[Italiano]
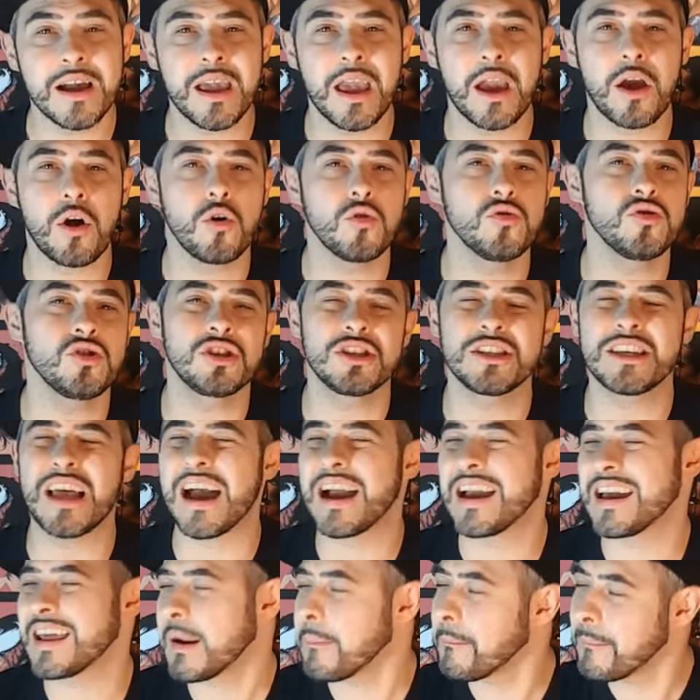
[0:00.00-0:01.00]
che
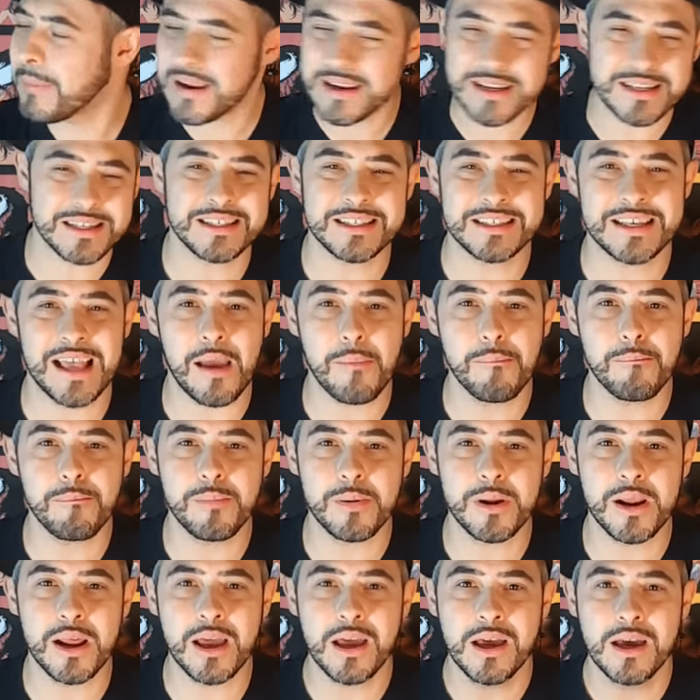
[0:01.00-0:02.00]
consacra per
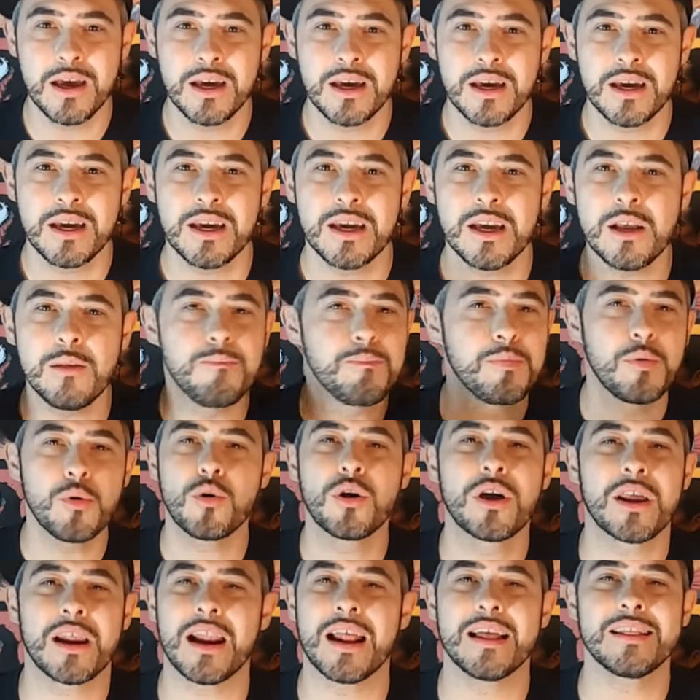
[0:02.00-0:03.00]
sempre il più
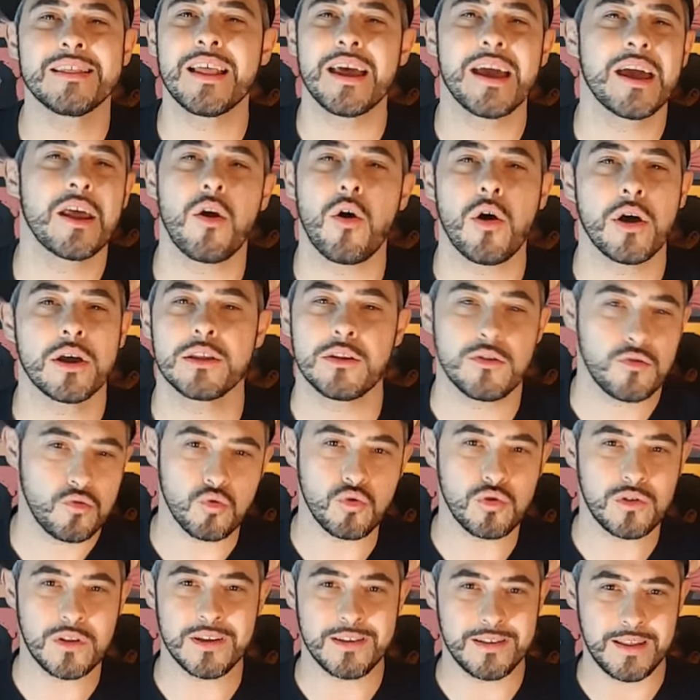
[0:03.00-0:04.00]
grande eroe di
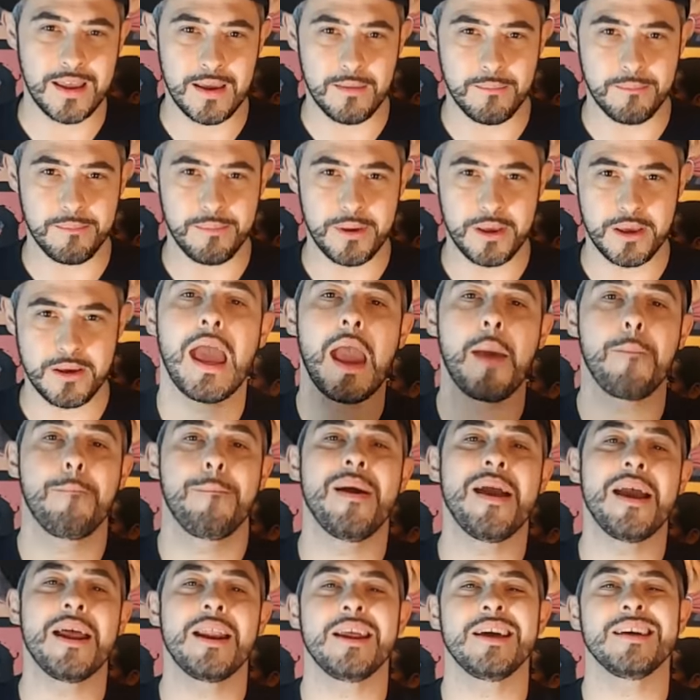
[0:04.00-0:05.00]
tutti i tempi.
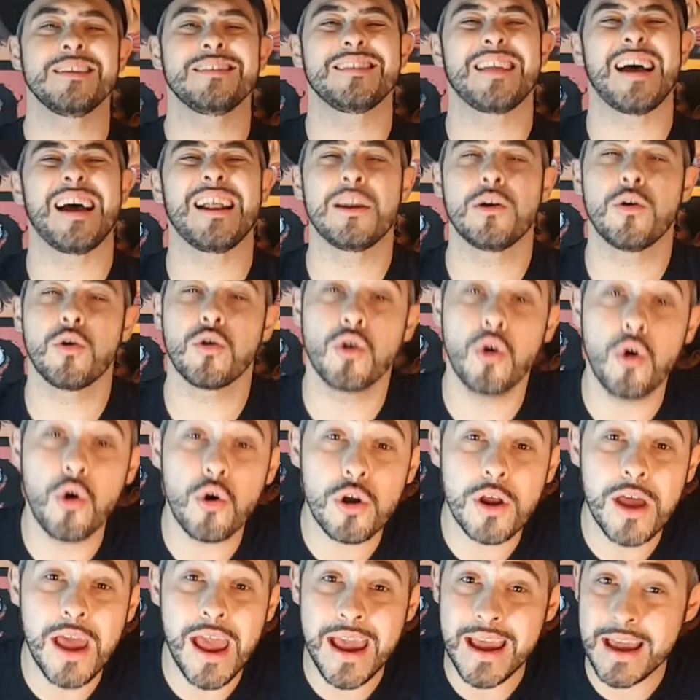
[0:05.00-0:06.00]
Ebbene, tale
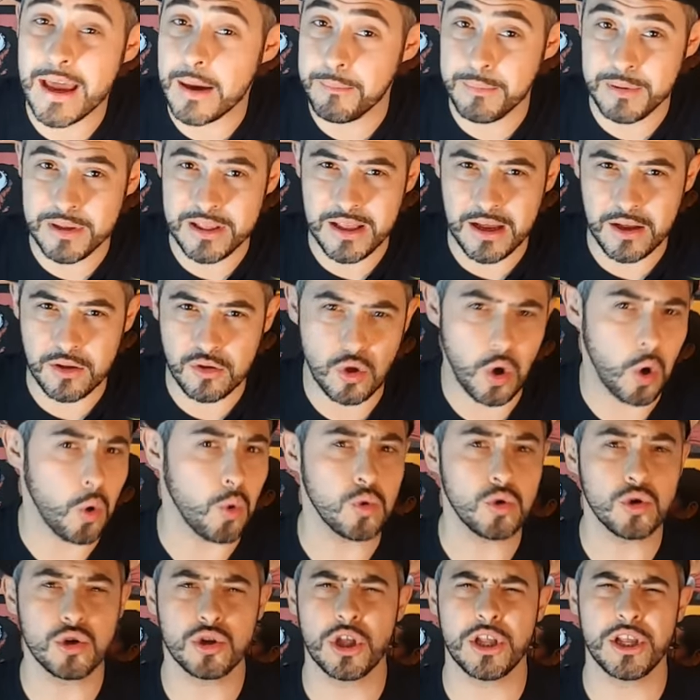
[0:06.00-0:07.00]
onore è capitato a
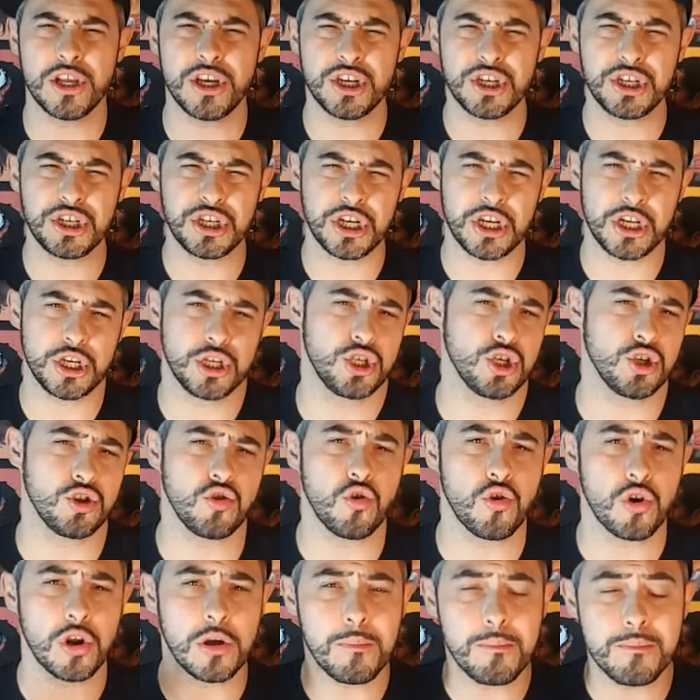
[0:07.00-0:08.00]
uno degli
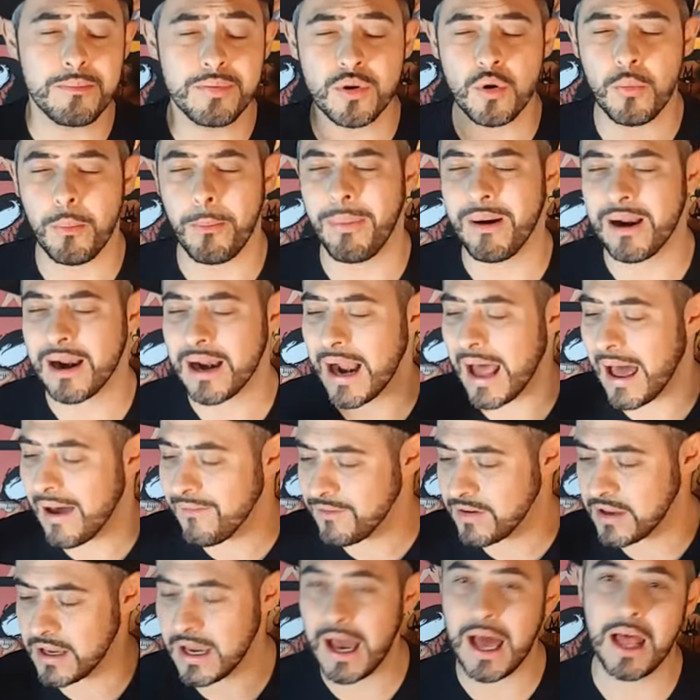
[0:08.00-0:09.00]
sceneggiatori più
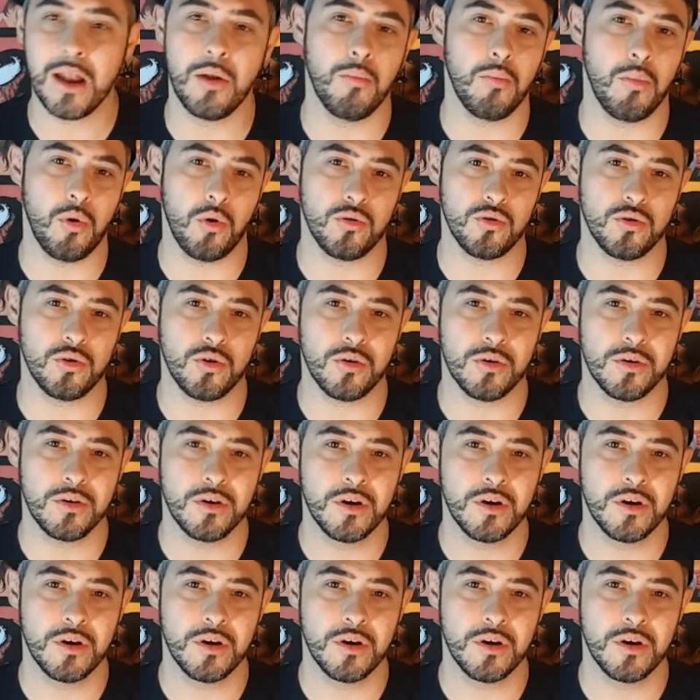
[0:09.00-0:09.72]
bravi al mondo,